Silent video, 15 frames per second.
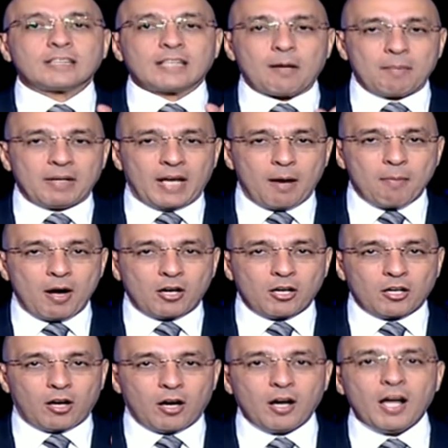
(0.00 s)
تمن
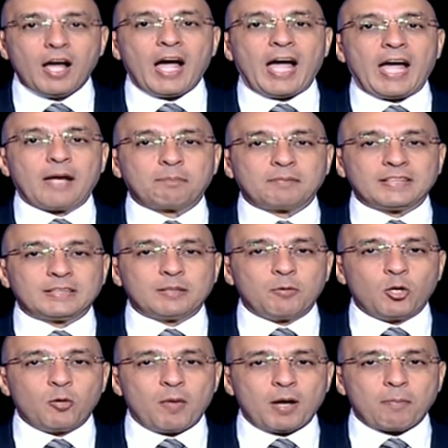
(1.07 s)
عباقرة هيبتدي
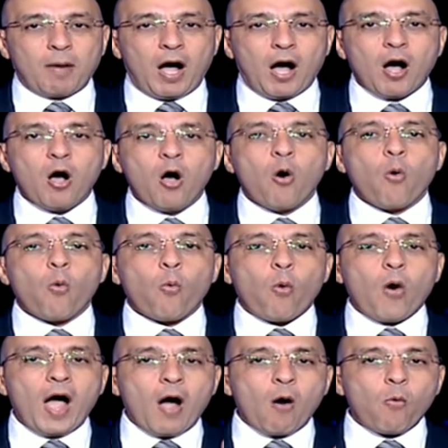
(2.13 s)
منهم أربعة
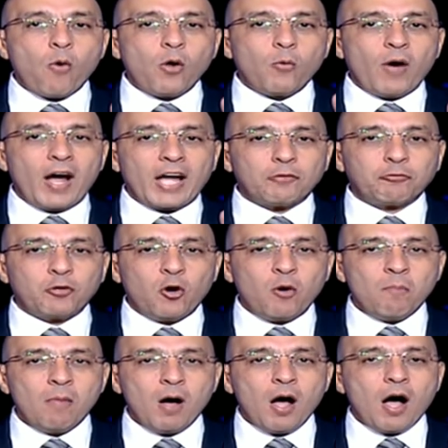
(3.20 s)
وأول واحد
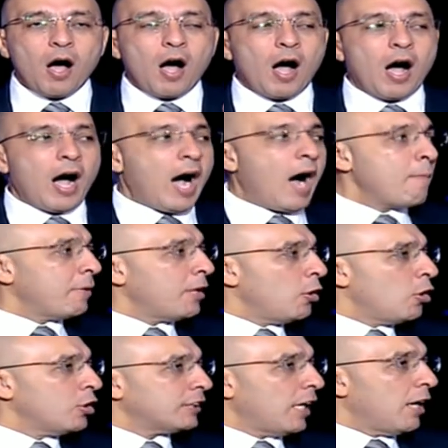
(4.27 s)
فيهم عمرو
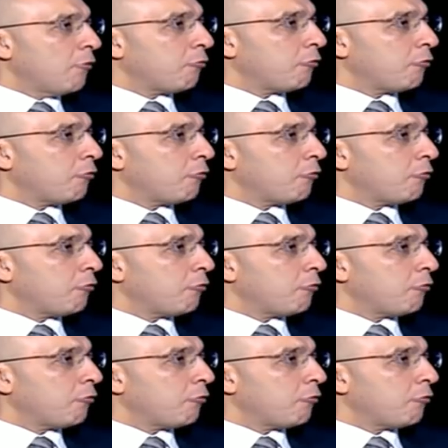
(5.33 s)
يوسف